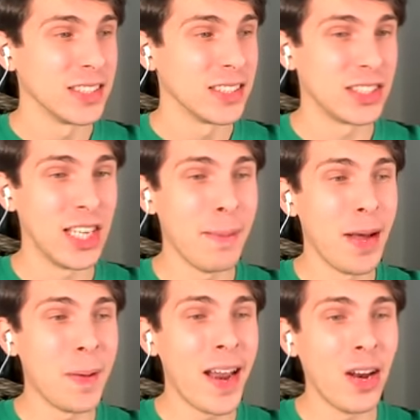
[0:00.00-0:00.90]
Se
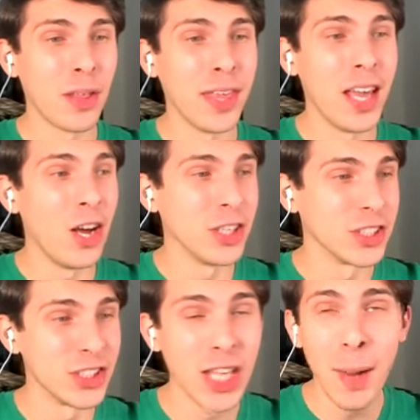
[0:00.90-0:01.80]
va para los cielos,
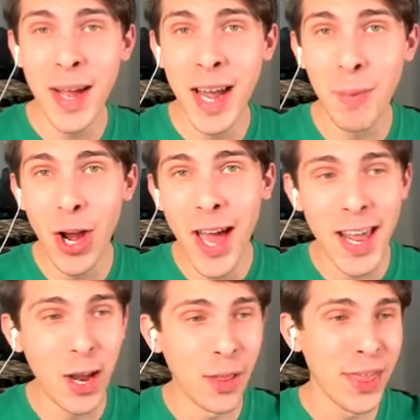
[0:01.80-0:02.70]
se van a volar en los